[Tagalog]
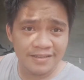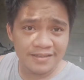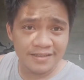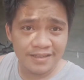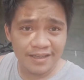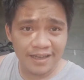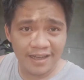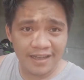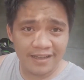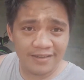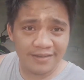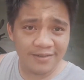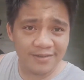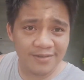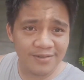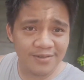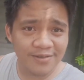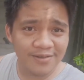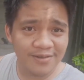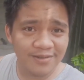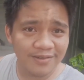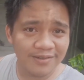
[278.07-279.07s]
si ano,
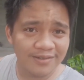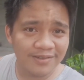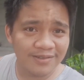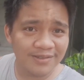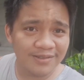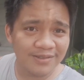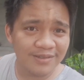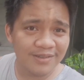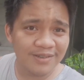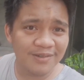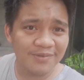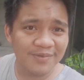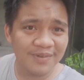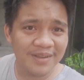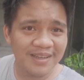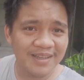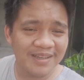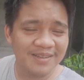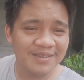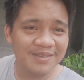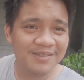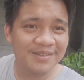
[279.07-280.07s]
gusto niyang
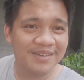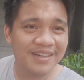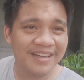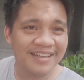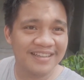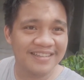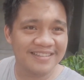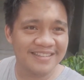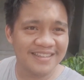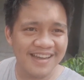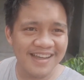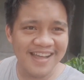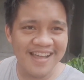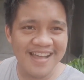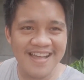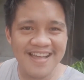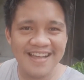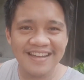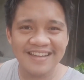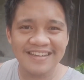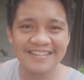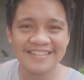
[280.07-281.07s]
paliguan
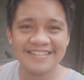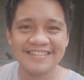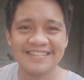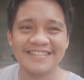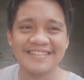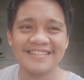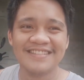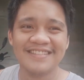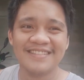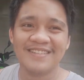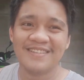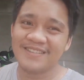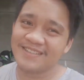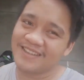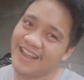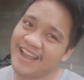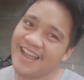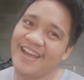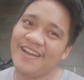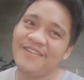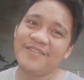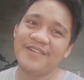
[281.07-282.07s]
siya.
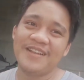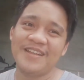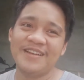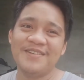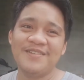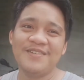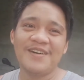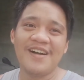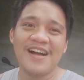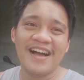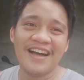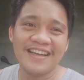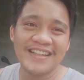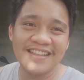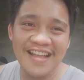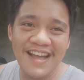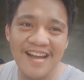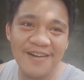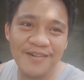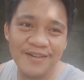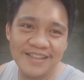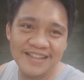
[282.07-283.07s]
Sige, paliguan
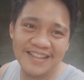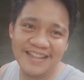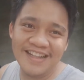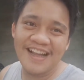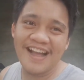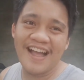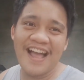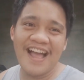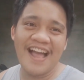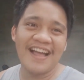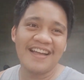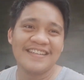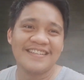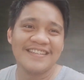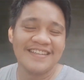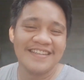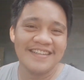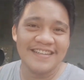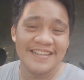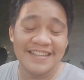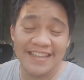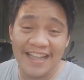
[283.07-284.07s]
kita. Wait lang ha.
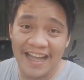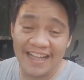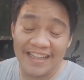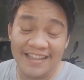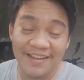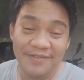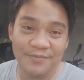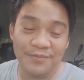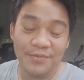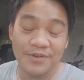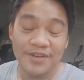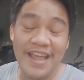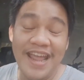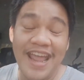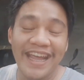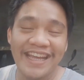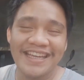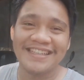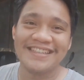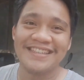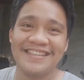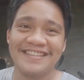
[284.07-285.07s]
Tatampo na eh.